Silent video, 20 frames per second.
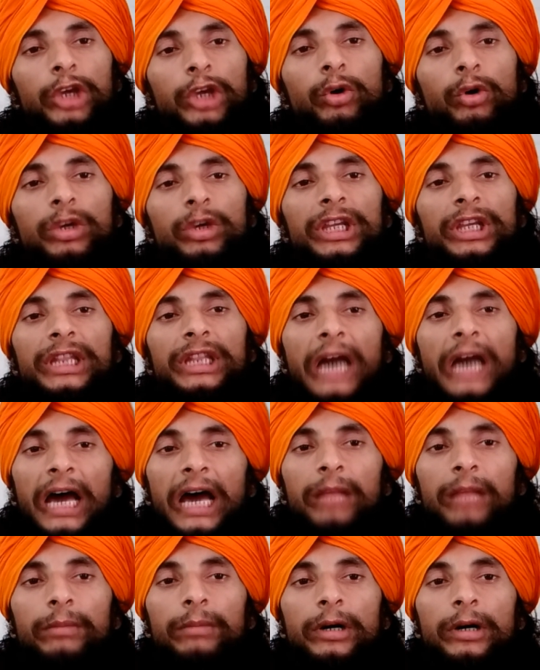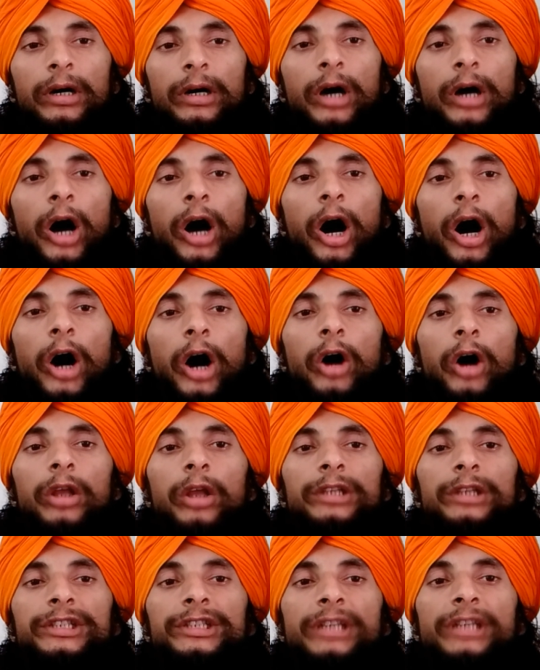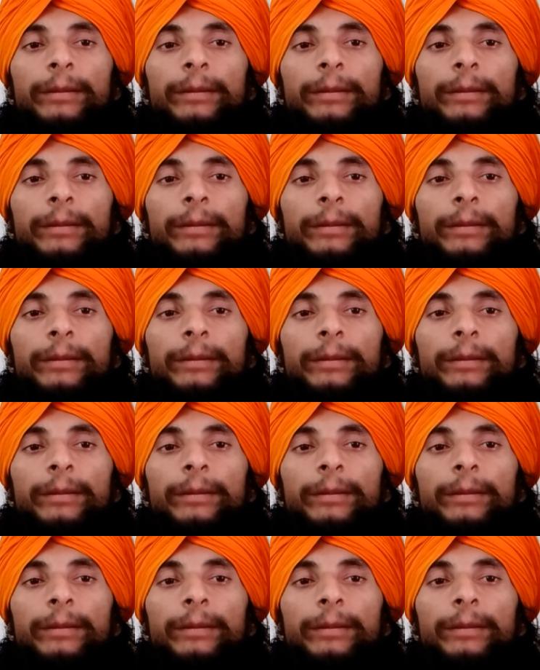क्योंकि धर्म और